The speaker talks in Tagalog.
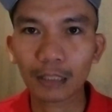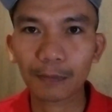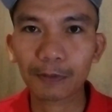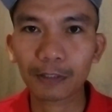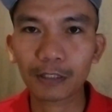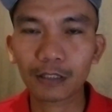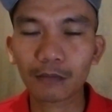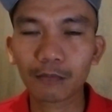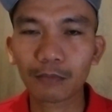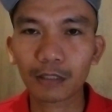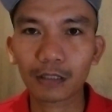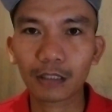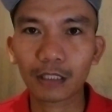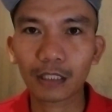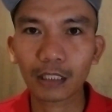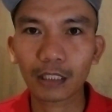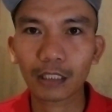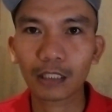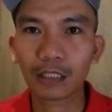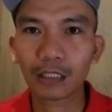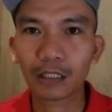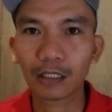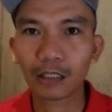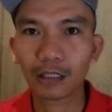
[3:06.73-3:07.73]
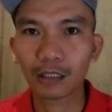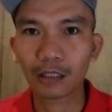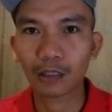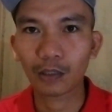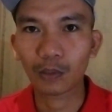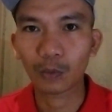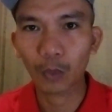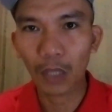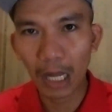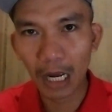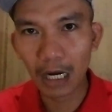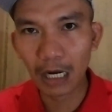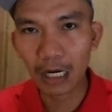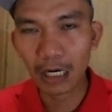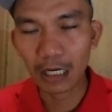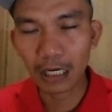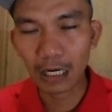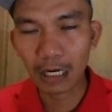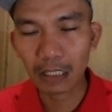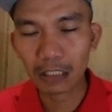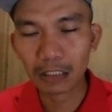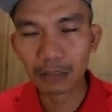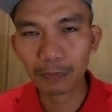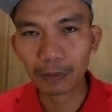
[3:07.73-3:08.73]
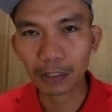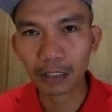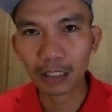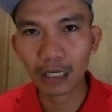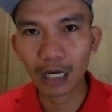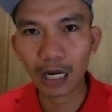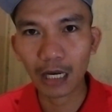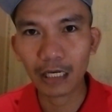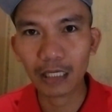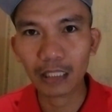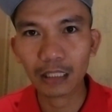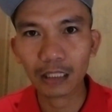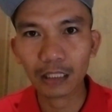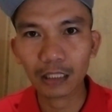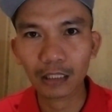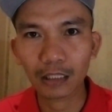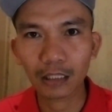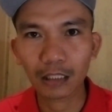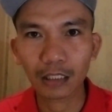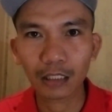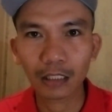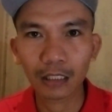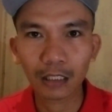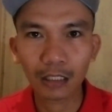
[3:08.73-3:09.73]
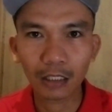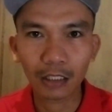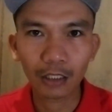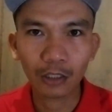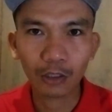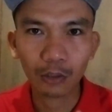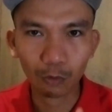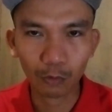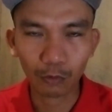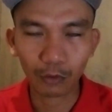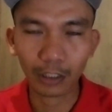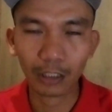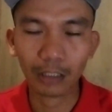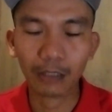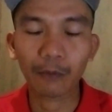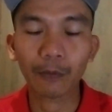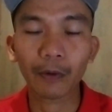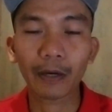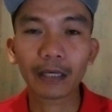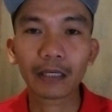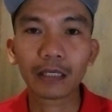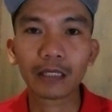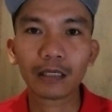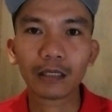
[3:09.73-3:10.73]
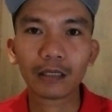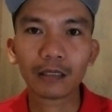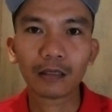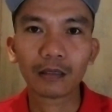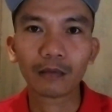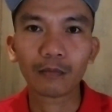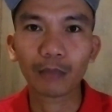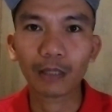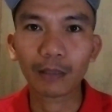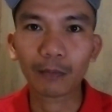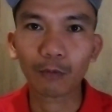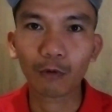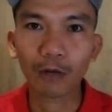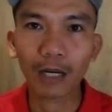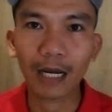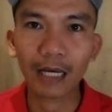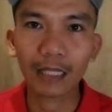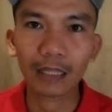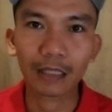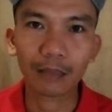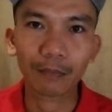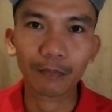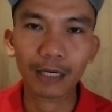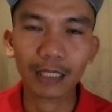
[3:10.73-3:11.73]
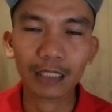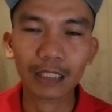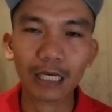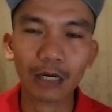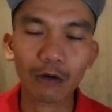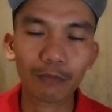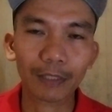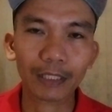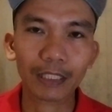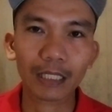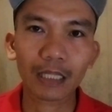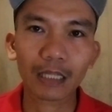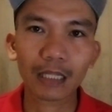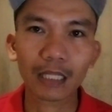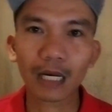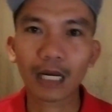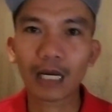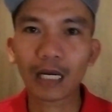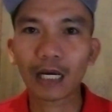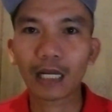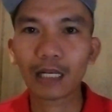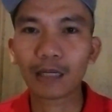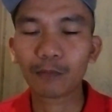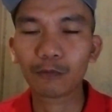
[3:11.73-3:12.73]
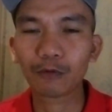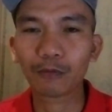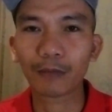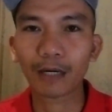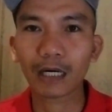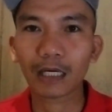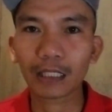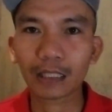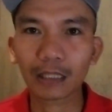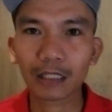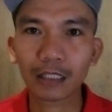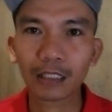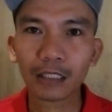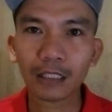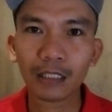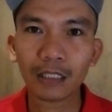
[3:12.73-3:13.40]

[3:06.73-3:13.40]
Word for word: Tips number 3, wala kang gana sa pagkain kung ikaw ay may bulati, bata o matanda. Alam niyo bakit?